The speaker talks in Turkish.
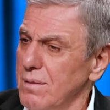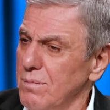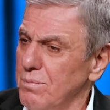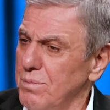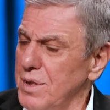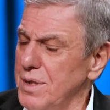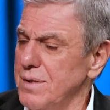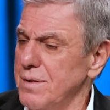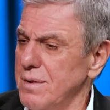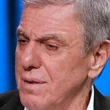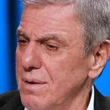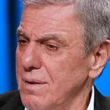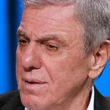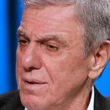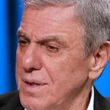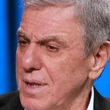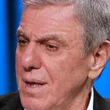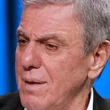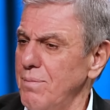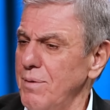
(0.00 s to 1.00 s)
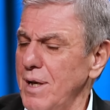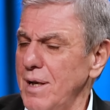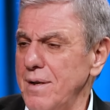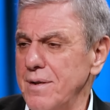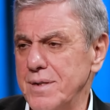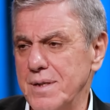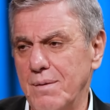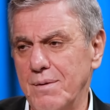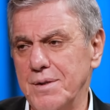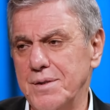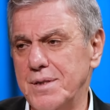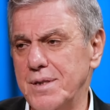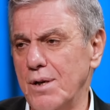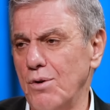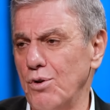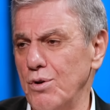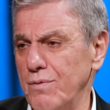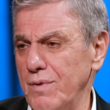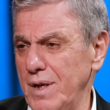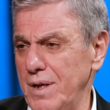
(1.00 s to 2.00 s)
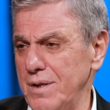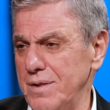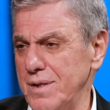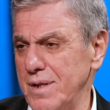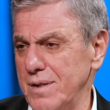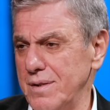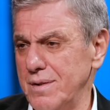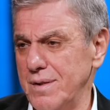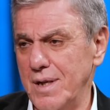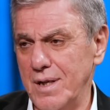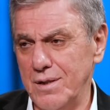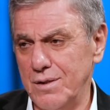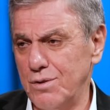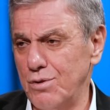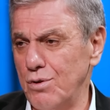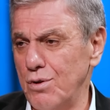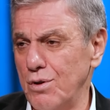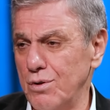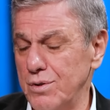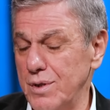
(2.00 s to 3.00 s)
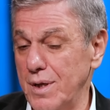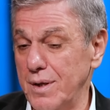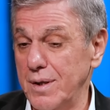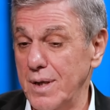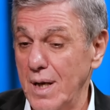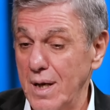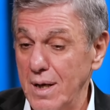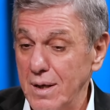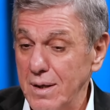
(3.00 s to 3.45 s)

Biz CHP'liyiz zaman size oy vereceğiz. Değiştiriyoruz artık.